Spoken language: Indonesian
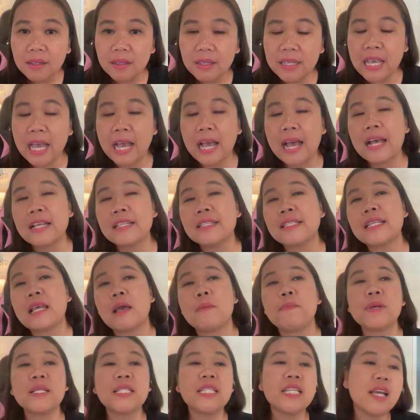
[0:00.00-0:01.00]
Ya,
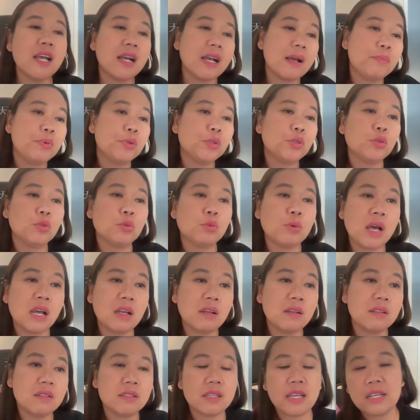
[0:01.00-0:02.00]
siapa sih yang nggak butuh
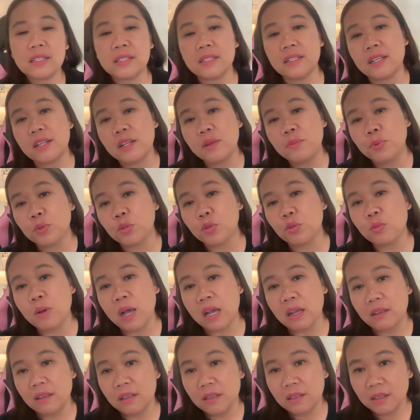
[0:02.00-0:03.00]
uang? Saya sendiri butuh
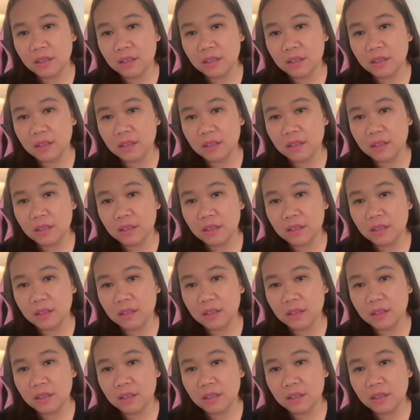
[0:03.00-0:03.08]
uang.